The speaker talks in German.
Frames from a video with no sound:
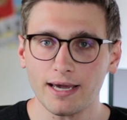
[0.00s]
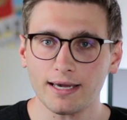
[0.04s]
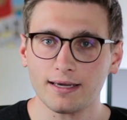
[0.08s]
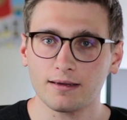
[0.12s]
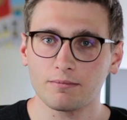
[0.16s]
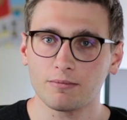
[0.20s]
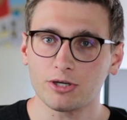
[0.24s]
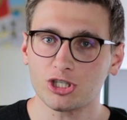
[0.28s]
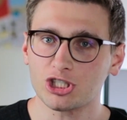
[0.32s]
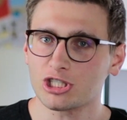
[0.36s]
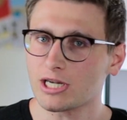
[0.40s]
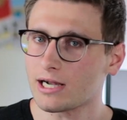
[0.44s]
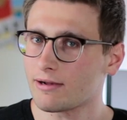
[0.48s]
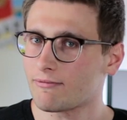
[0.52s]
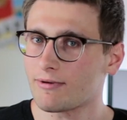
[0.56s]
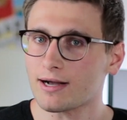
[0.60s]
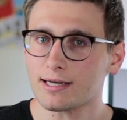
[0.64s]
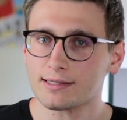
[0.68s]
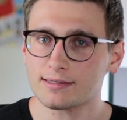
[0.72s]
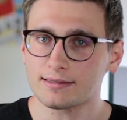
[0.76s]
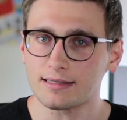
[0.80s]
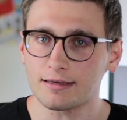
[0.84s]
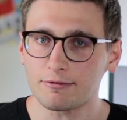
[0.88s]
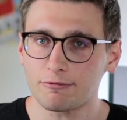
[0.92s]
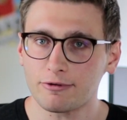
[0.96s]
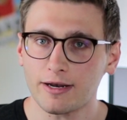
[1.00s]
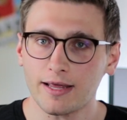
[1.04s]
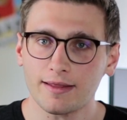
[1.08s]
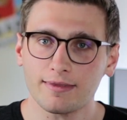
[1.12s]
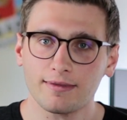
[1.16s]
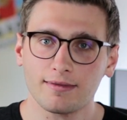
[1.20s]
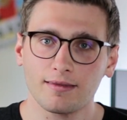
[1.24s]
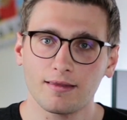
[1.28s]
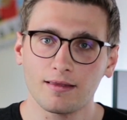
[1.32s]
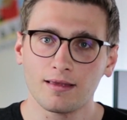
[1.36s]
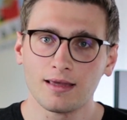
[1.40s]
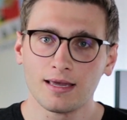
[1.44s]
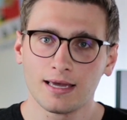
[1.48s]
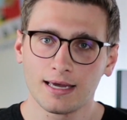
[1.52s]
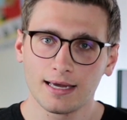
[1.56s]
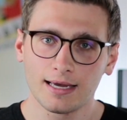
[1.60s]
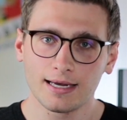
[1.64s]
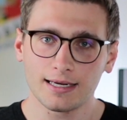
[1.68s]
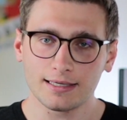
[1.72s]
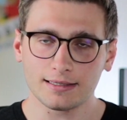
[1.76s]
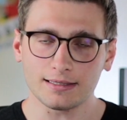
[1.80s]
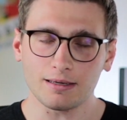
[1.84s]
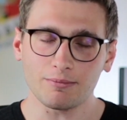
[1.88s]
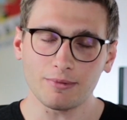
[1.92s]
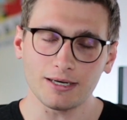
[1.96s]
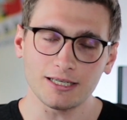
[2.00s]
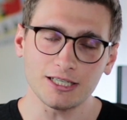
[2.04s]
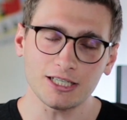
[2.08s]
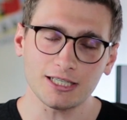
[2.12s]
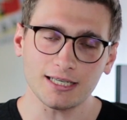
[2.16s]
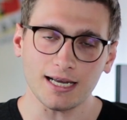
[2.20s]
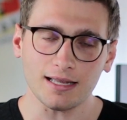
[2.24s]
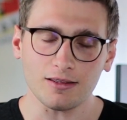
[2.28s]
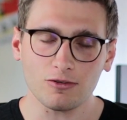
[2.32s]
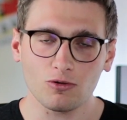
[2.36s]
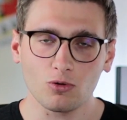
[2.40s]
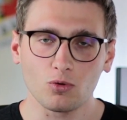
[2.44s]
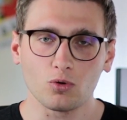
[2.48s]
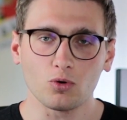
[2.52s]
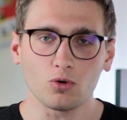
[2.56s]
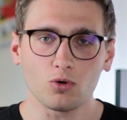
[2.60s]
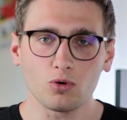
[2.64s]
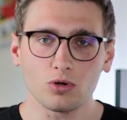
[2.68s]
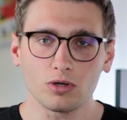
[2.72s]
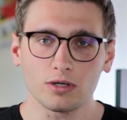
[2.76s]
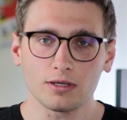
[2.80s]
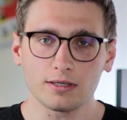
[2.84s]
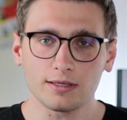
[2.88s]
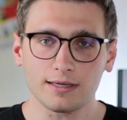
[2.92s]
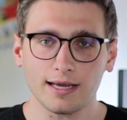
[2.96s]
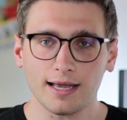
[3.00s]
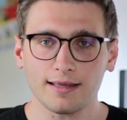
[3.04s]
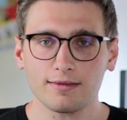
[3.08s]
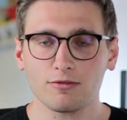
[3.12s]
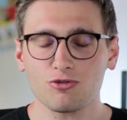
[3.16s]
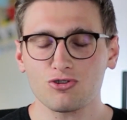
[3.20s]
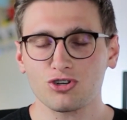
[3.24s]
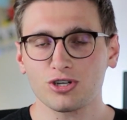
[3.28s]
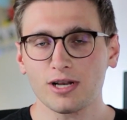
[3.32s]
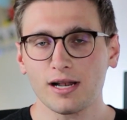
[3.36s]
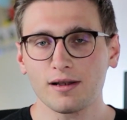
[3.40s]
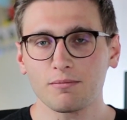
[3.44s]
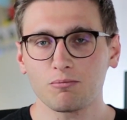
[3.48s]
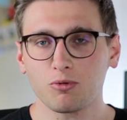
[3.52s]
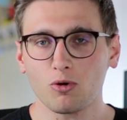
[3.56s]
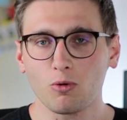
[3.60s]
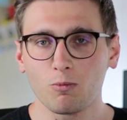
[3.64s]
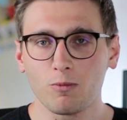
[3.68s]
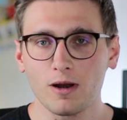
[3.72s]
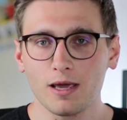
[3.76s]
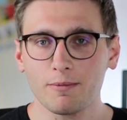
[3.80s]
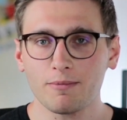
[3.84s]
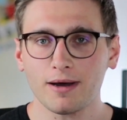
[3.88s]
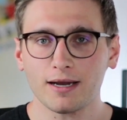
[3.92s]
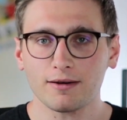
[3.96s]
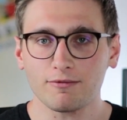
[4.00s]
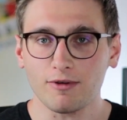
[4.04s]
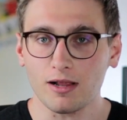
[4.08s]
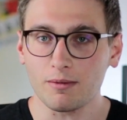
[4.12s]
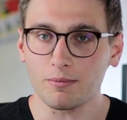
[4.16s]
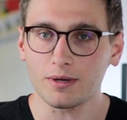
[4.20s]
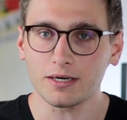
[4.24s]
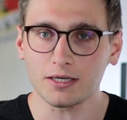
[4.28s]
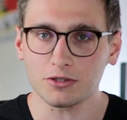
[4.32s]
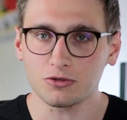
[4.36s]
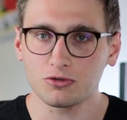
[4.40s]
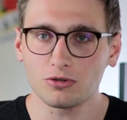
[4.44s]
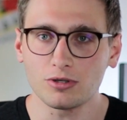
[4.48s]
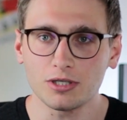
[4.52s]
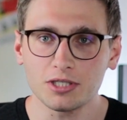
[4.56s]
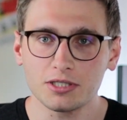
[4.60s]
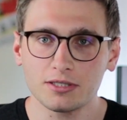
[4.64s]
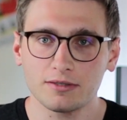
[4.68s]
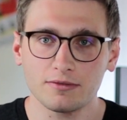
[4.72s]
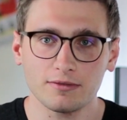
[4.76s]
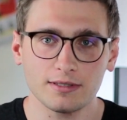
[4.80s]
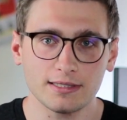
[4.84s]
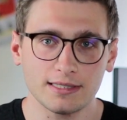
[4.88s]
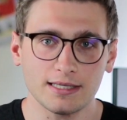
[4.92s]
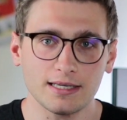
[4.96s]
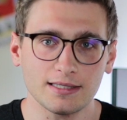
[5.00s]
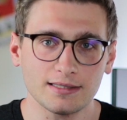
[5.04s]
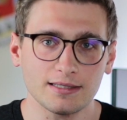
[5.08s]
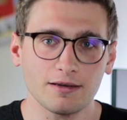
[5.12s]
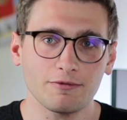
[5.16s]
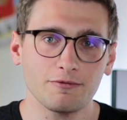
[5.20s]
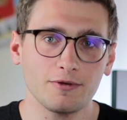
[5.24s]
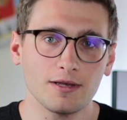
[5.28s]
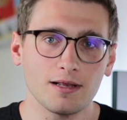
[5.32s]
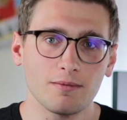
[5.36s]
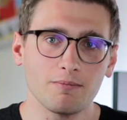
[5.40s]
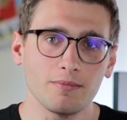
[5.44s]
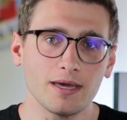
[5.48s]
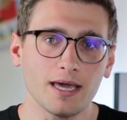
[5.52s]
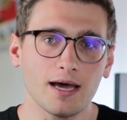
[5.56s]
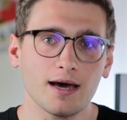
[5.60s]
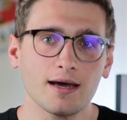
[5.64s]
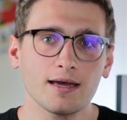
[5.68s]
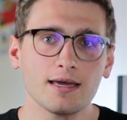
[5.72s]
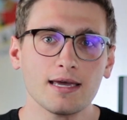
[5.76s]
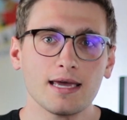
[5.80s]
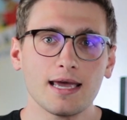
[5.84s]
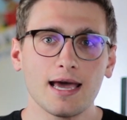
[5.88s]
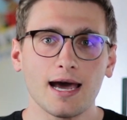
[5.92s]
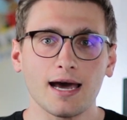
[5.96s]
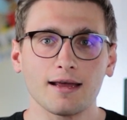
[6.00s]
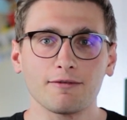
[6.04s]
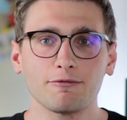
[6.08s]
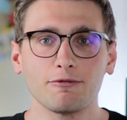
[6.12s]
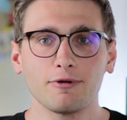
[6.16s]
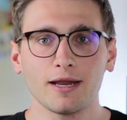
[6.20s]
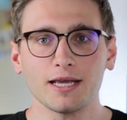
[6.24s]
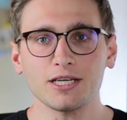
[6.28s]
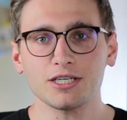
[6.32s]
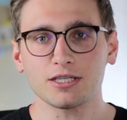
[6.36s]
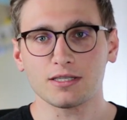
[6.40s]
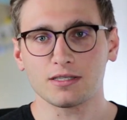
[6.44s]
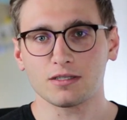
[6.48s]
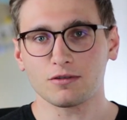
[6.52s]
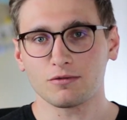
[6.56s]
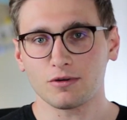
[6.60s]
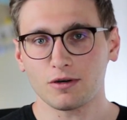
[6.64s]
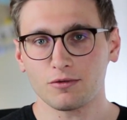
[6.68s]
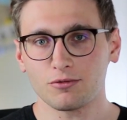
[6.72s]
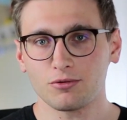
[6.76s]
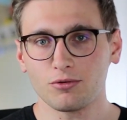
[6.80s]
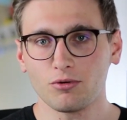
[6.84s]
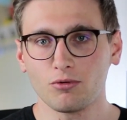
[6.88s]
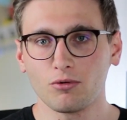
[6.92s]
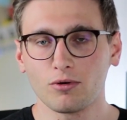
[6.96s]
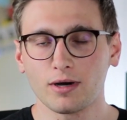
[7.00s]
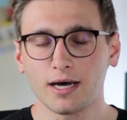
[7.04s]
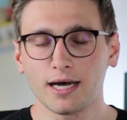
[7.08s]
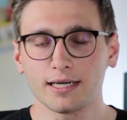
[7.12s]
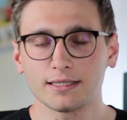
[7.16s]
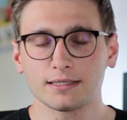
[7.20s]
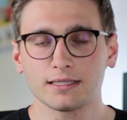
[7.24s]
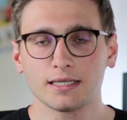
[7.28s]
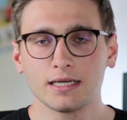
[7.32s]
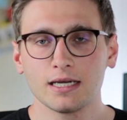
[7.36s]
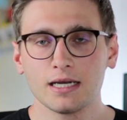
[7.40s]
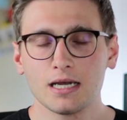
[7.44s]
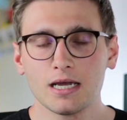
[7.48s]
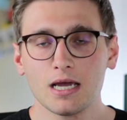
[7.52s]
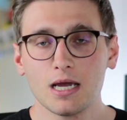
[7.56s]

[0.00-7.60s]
Becken mit schnell wachsenden Pflanzen, ich sage mal, nicht ganz so, äh, ganz so schnell ein Problem hat, weil man natürlich sehr, sehr viel mehr an Fläche zur Verfügung hat.